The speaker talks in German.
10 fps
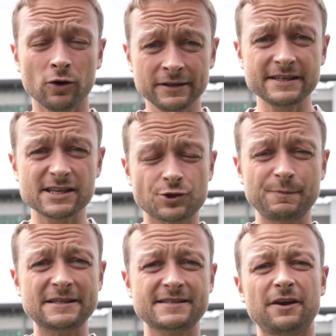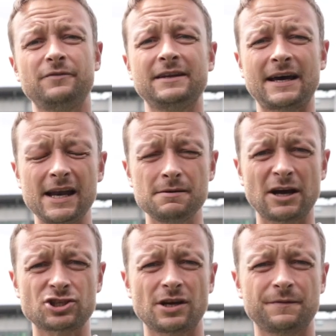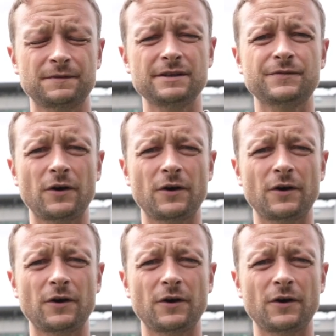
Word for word: Auch in dieser Spielzeit werden alle Mannschaften des